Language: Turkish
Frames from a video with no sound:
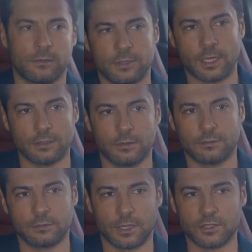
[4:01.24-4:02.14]
Yani
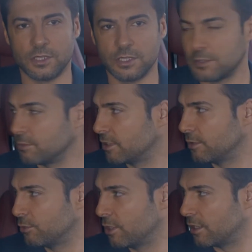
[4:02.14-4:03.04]
acele işim
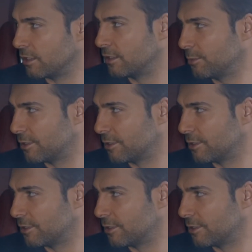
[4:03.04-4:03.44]
dediğim bu herhalde değil